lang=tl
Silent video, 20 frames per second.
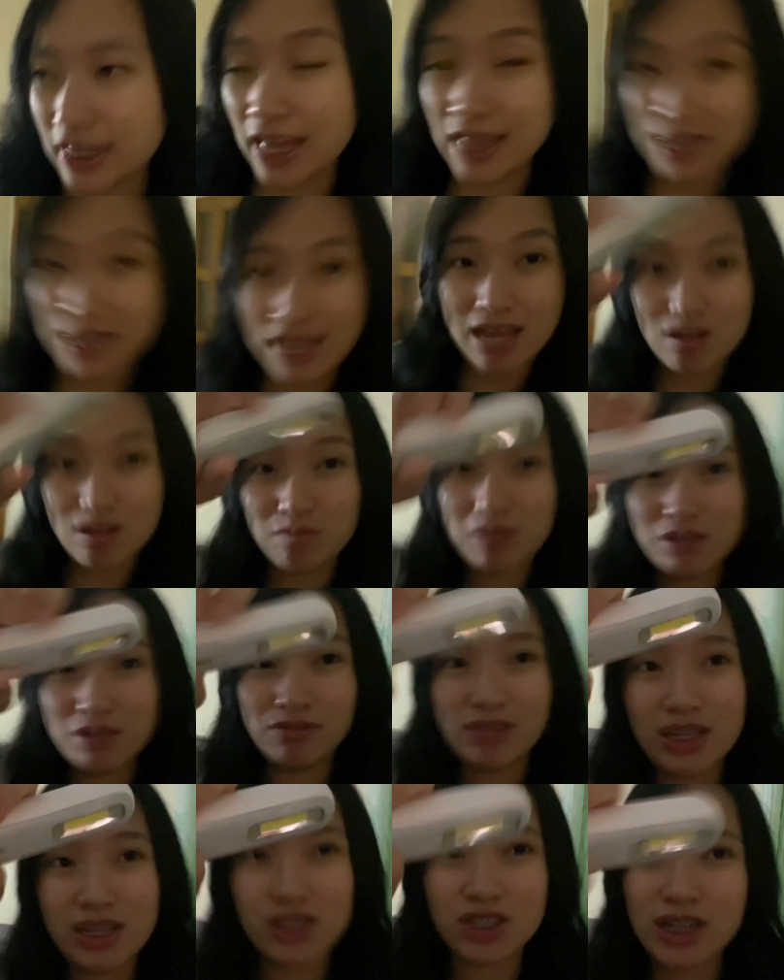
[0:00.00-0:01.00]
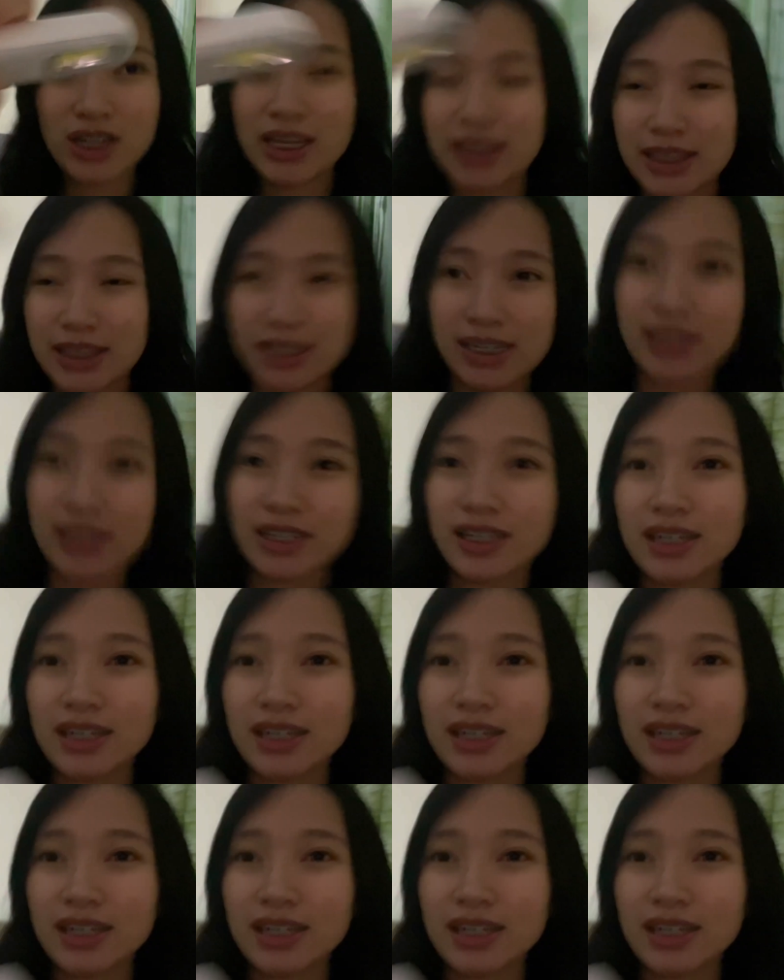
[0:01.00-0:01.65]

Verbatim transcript: And I have my flashlight here.